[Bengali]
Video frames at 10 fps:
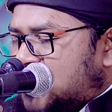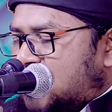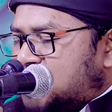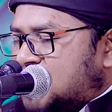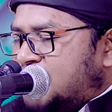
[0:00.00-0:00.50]

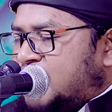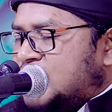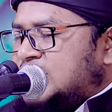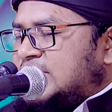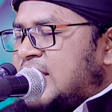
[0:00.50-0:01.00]
কোটি
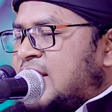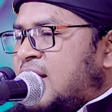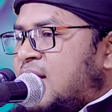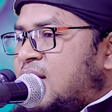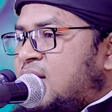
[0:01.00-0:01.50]
ফিরিস তারা
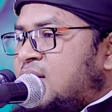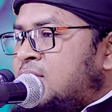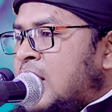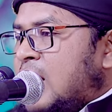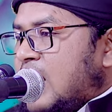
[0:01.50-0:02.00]

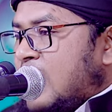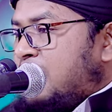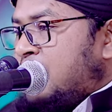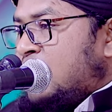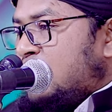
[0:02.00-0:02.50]

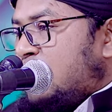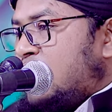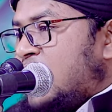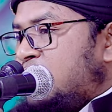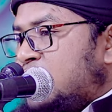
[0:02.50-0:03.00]
আপনার
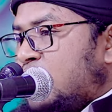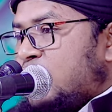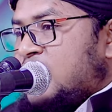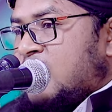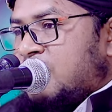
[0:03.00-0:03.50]
গোলামি
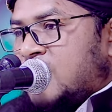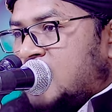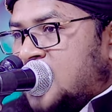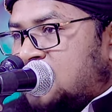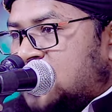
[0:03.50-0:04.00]
করি আপনার
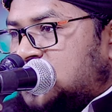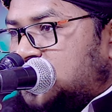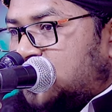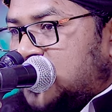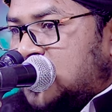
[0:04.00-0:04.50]
নামাজ
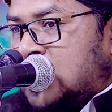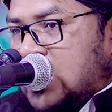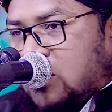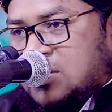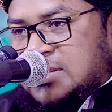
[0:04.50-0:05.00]
পড়ি
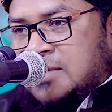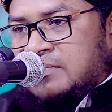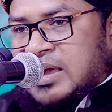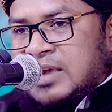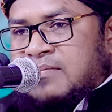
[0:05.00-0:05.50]
অতএব
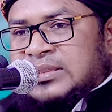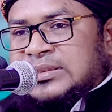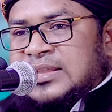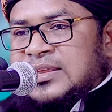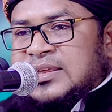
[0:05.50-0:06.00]
এই
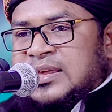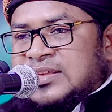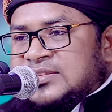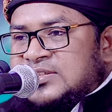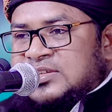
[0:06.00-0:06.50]
বান্দাদেরকে
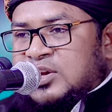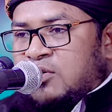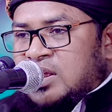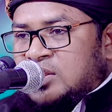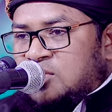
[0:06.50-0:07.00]
সৃষ্টি
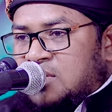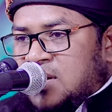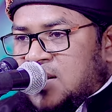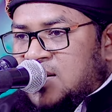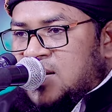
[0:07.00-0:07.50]
করার
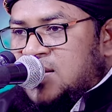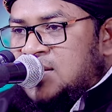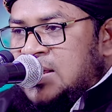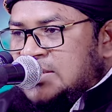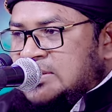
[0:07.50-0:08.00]
দরকার নাই
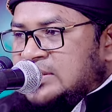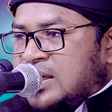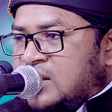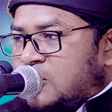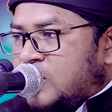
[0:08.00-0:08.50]

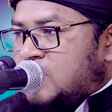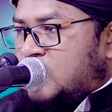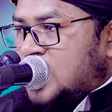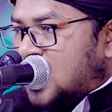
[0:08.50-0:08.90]
চিৎকার করে বলি